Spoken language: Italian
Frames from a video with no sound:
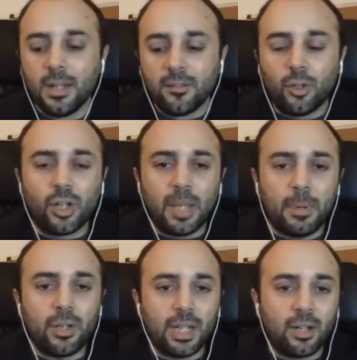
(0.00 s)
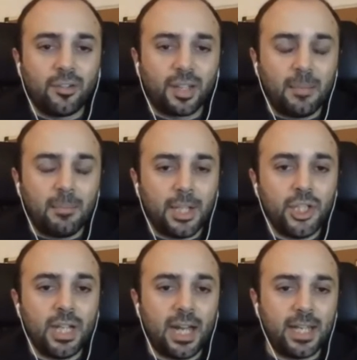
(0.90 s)
Solo che poi la cosa che
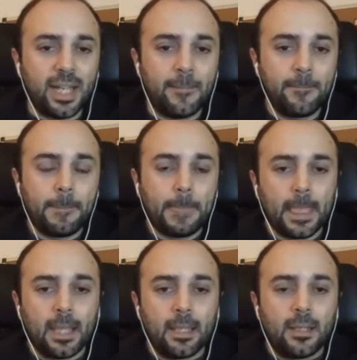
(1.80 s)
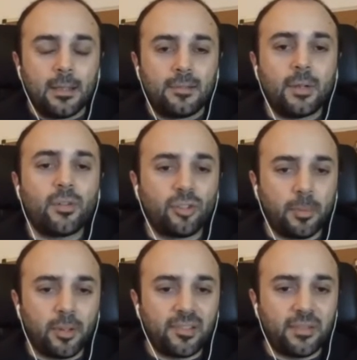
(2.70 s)
immaginai è se questo
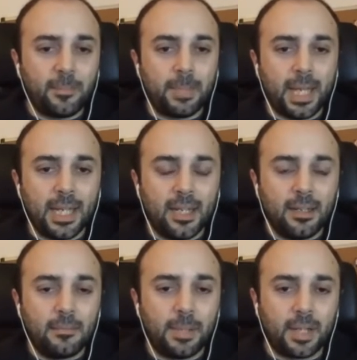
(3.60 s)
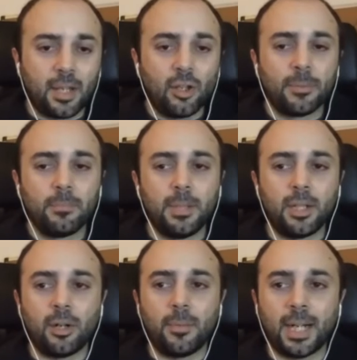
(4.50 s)
post va bene, perché io
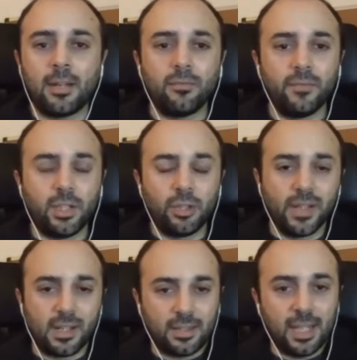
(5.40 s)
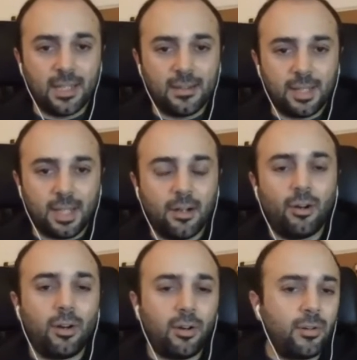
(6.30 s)
pubblico magari un video divertente
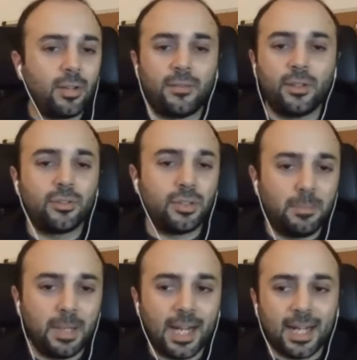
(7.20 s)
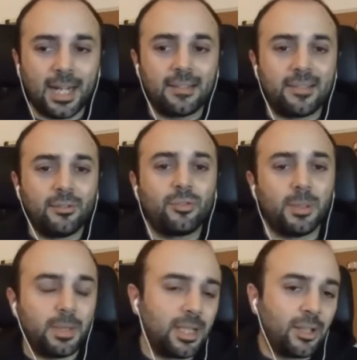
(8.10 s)
o la foto di una bella ragazza, tutti
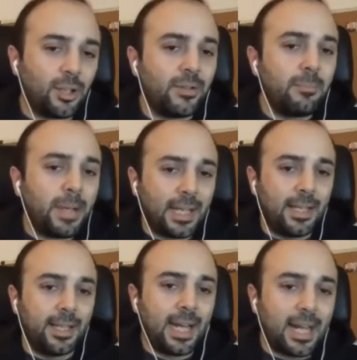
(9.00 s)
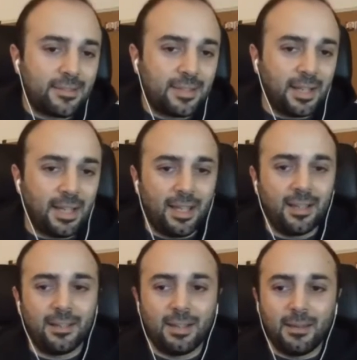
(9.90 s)
mi dicono vabbè grazie,
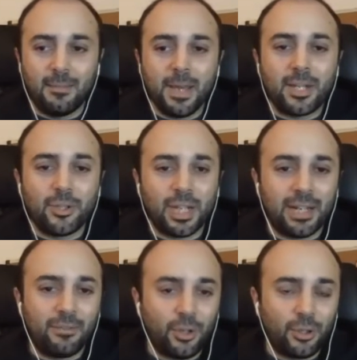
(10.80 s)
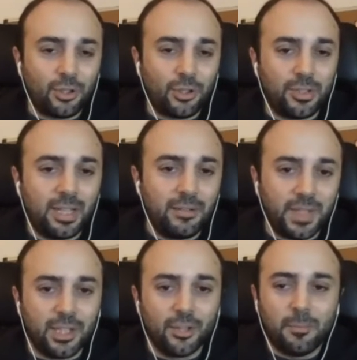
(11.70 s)
eh, merito della foto o del
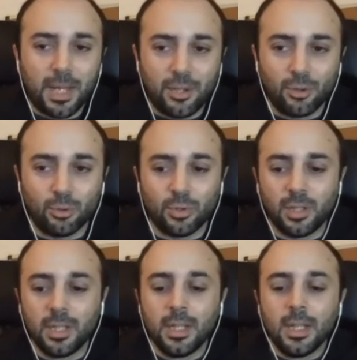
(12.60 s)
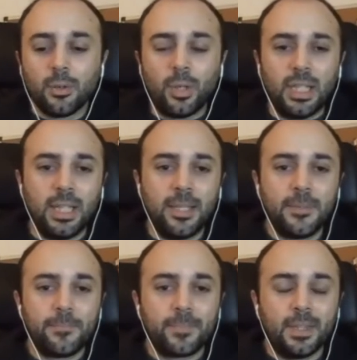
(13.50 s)
video, non merito tuo. Quindi
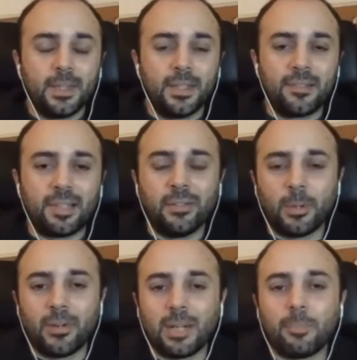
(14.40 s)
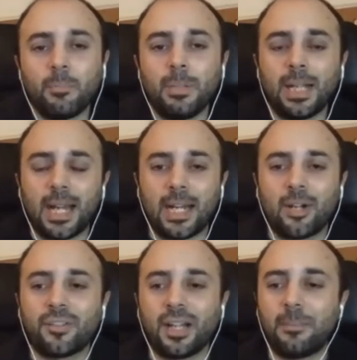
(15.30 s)
dissi devo provare a pubblicare la
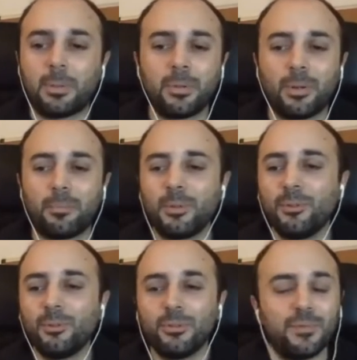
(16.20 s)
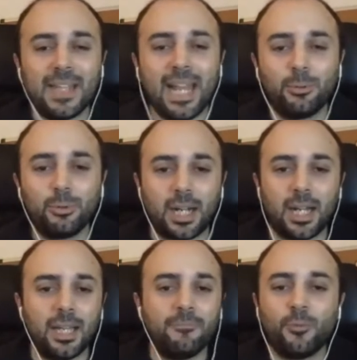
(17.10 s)
cosa proprio più neutra
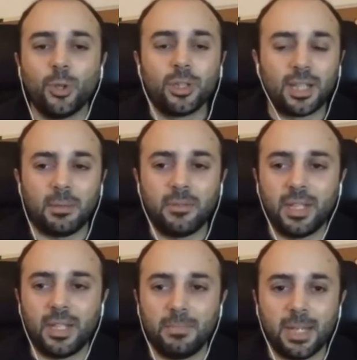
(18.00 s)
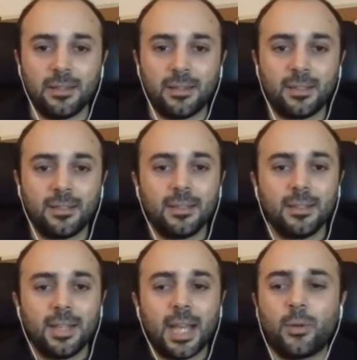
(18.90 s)
e vuota che mi viene in mente.
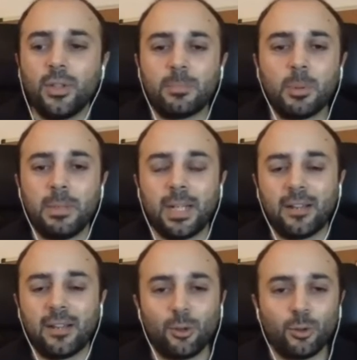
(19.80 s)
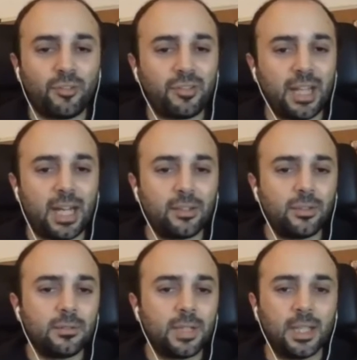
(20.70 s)
E quindi pubblicai solo uno stato
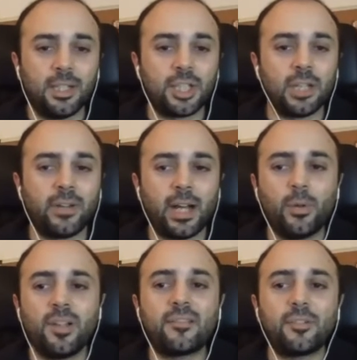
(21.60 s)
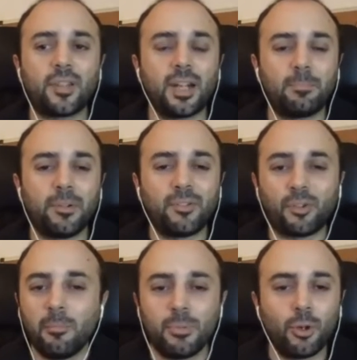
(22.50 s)
che diceva questo sarà il post
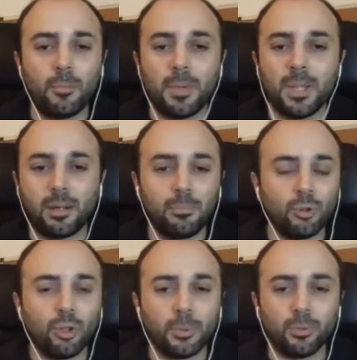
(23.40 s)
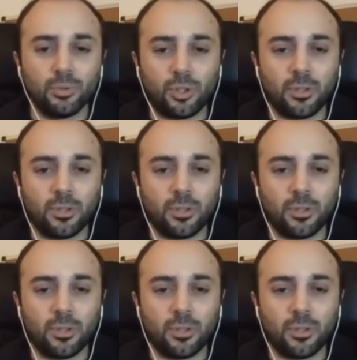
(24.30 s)
con più commenti al mondo, punto.